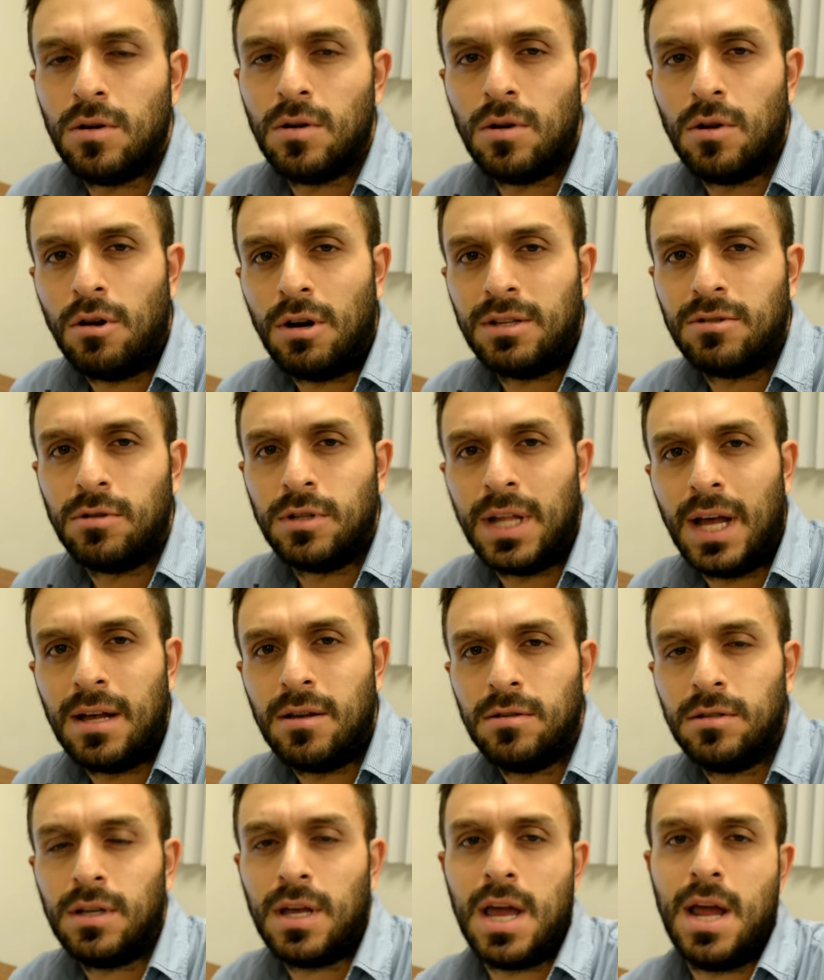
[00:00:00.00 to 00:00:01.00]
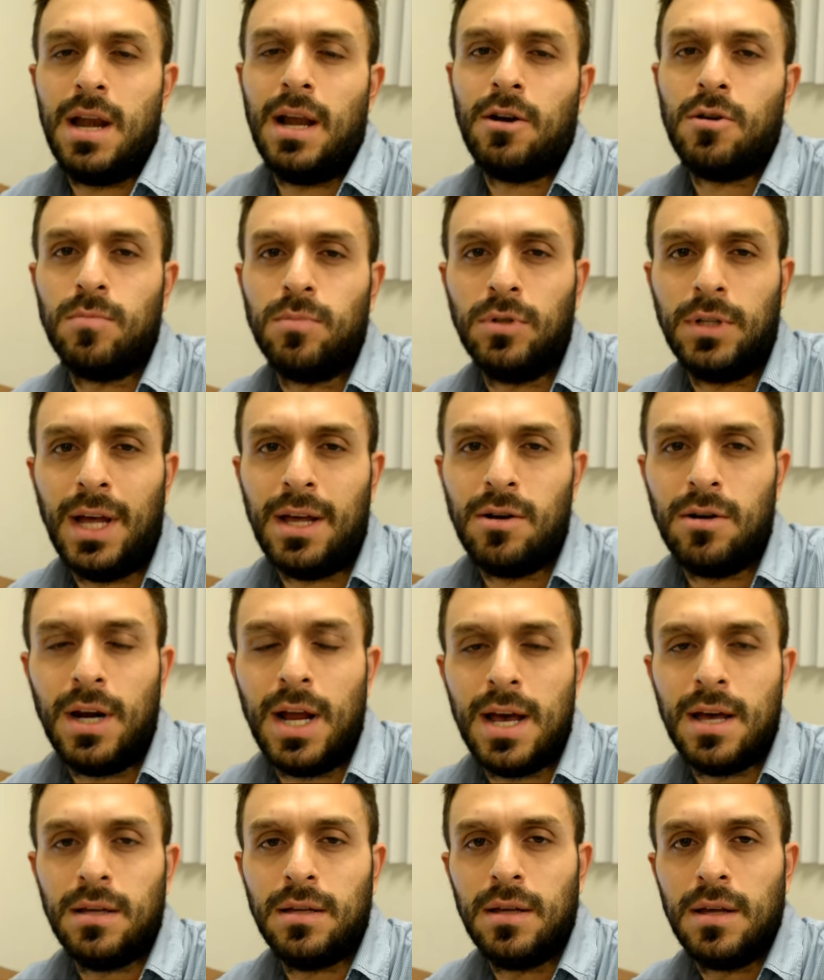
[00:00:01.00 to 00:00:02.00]
los resultados en la
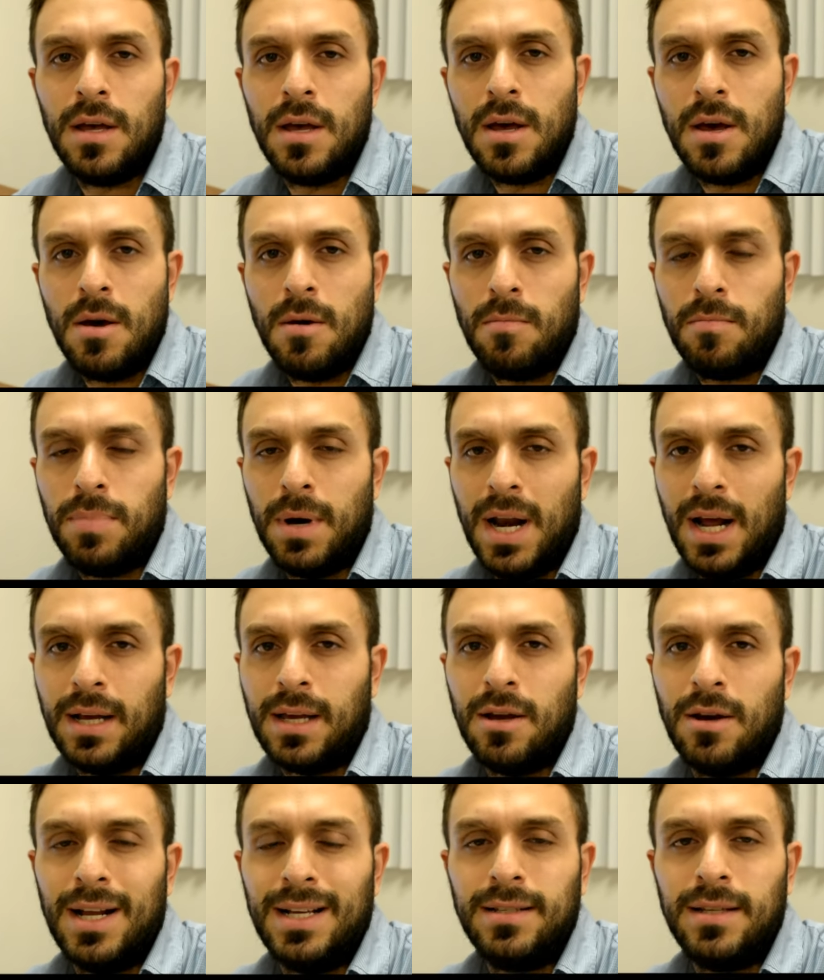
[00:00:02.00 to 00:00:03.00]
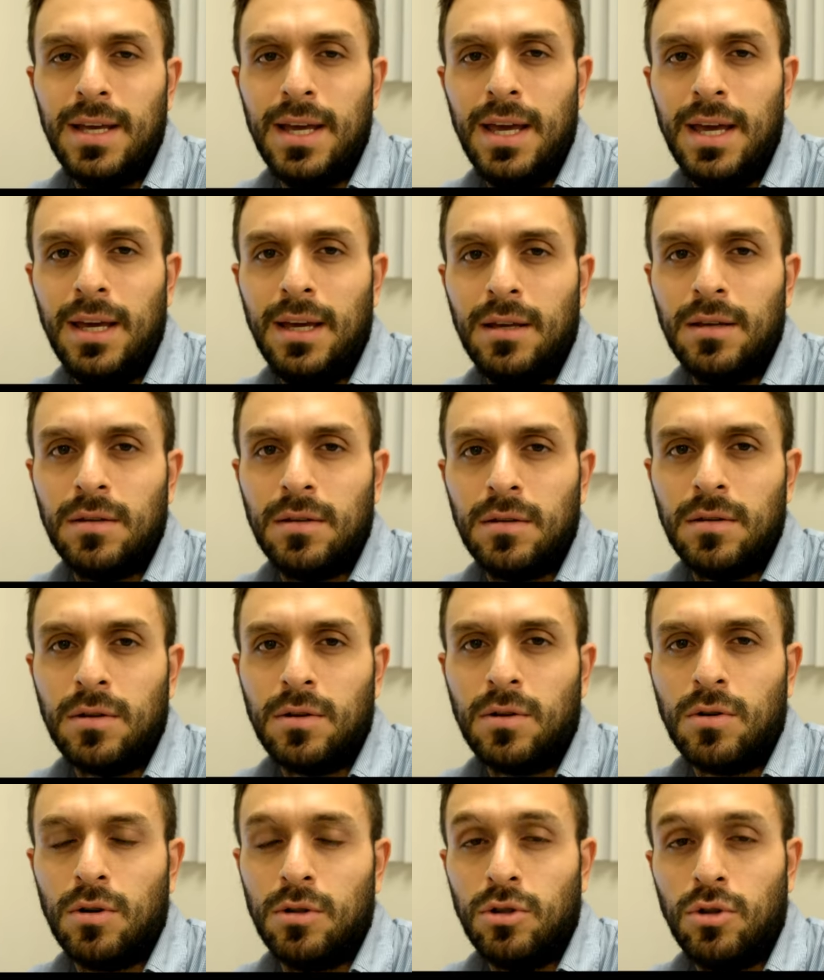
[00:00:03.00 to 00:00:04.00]
computadora para que ahora sí
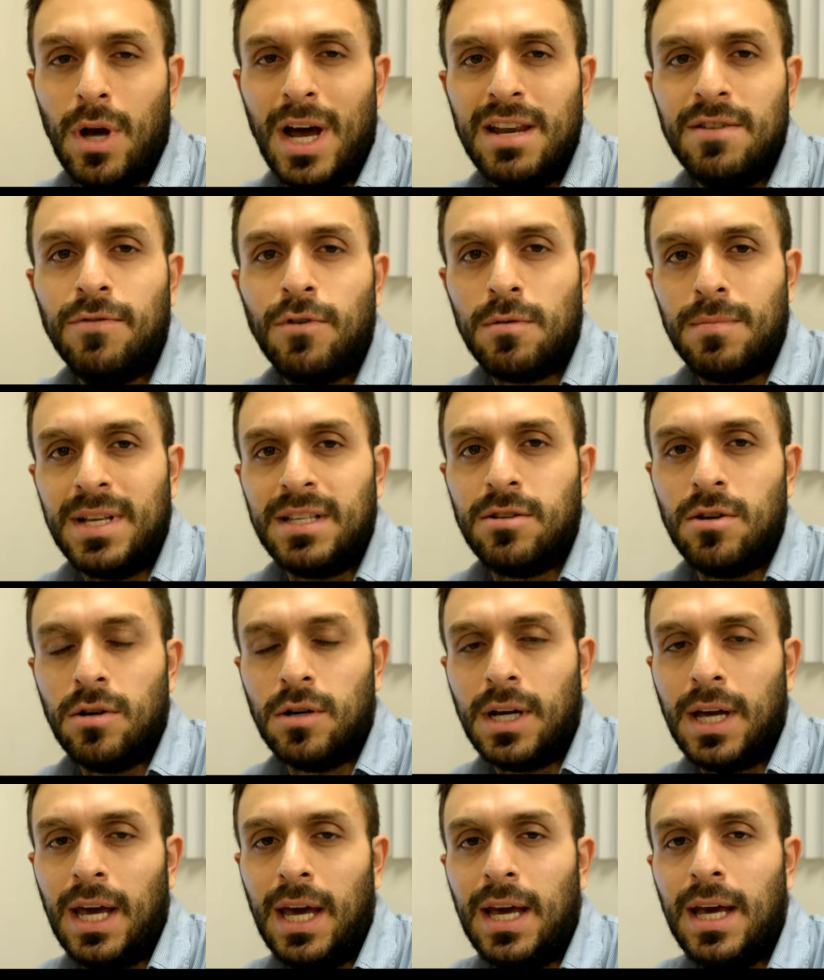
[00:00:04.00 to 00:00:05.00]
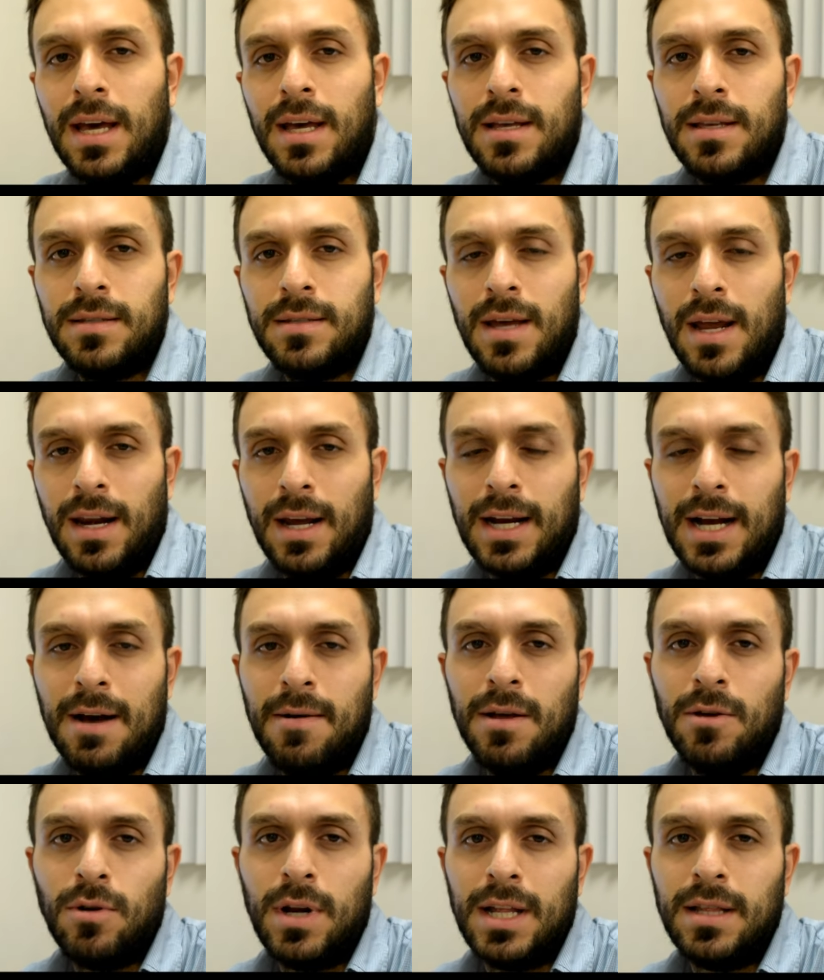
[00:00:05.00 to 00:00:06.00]
con toda la información que se
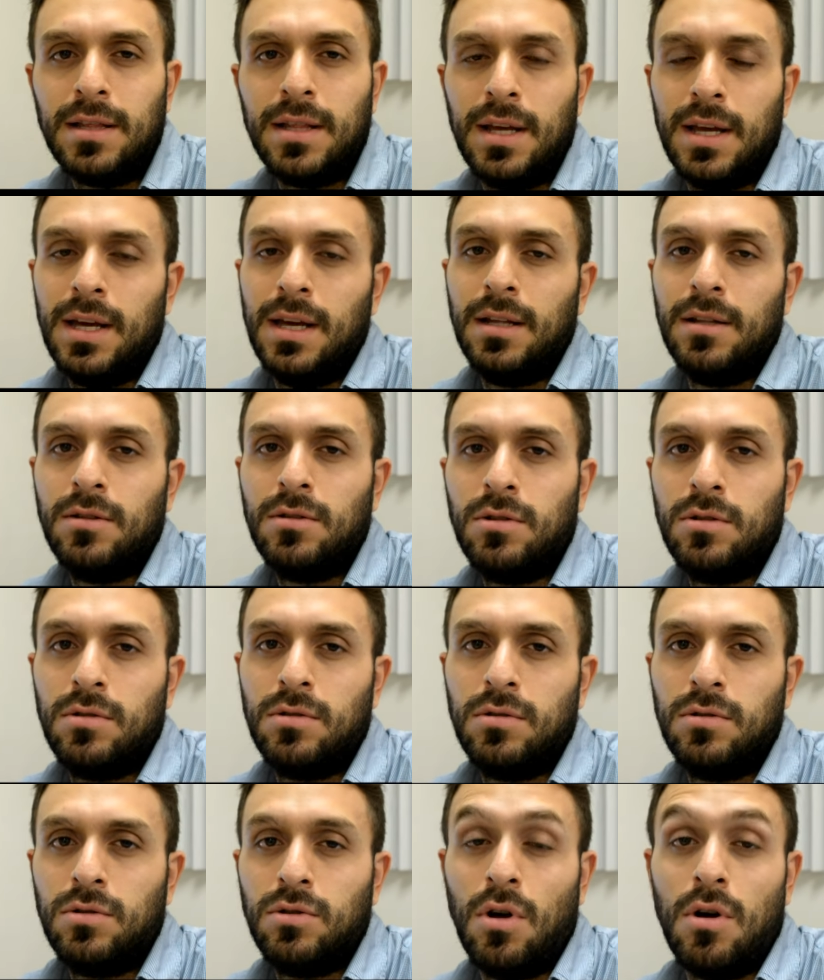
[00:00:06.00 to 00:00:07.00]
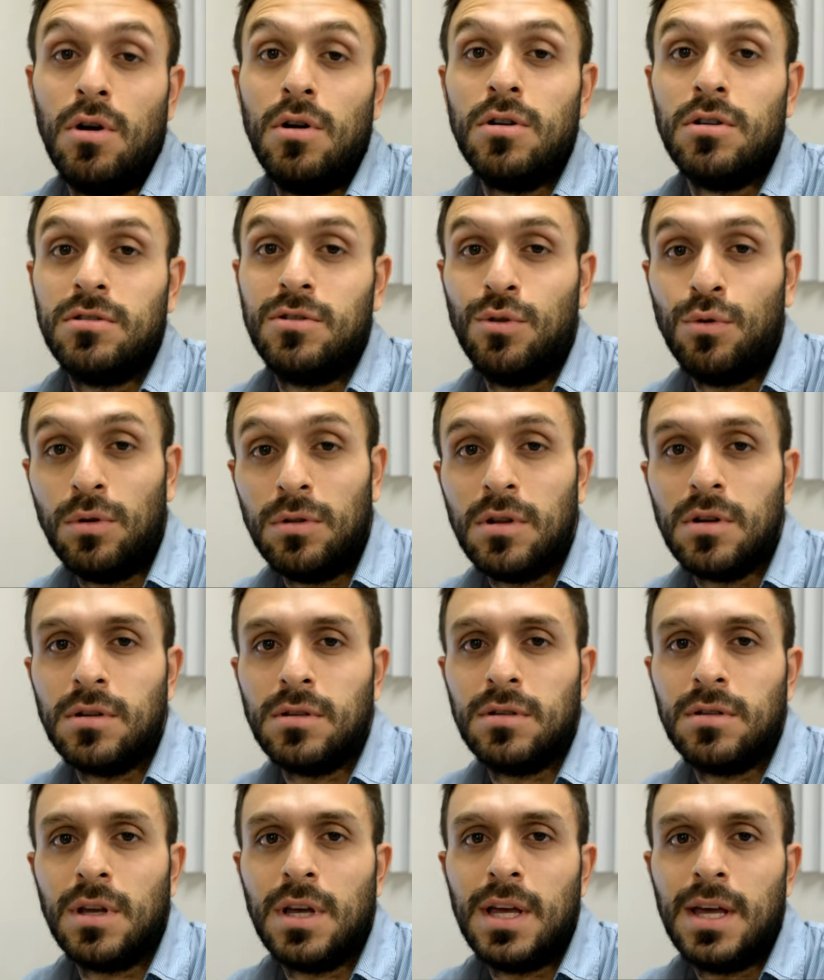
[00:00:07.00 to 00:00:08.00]
recaba durante todos los
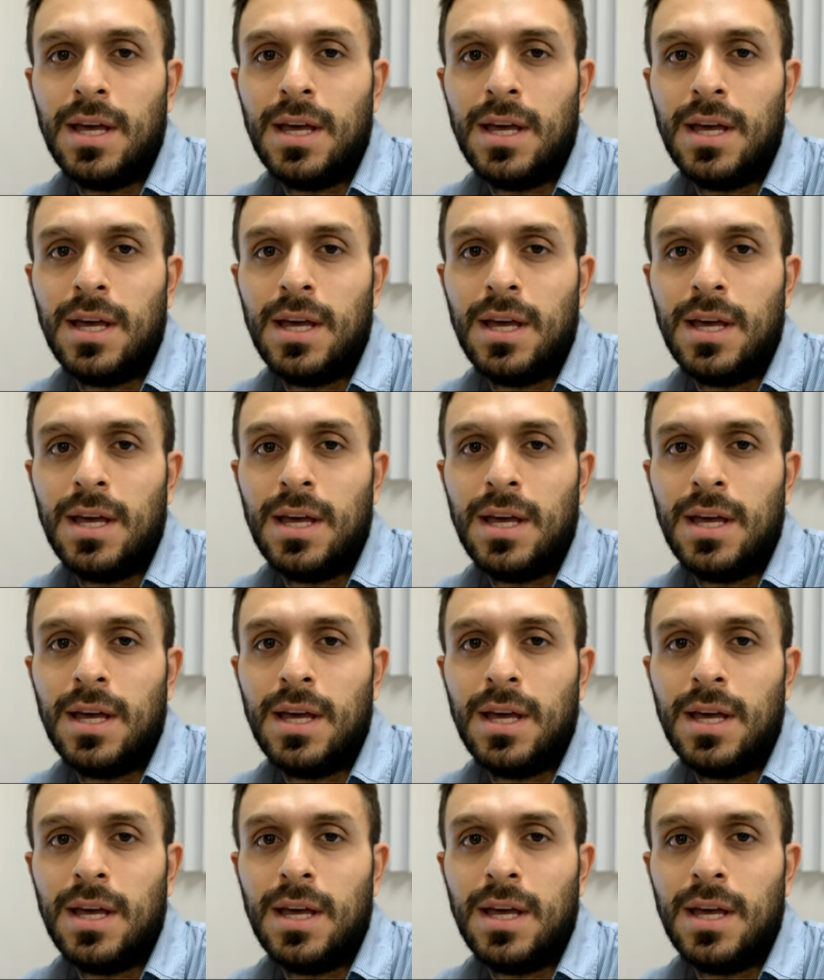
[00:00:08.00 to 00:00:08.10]
turnos,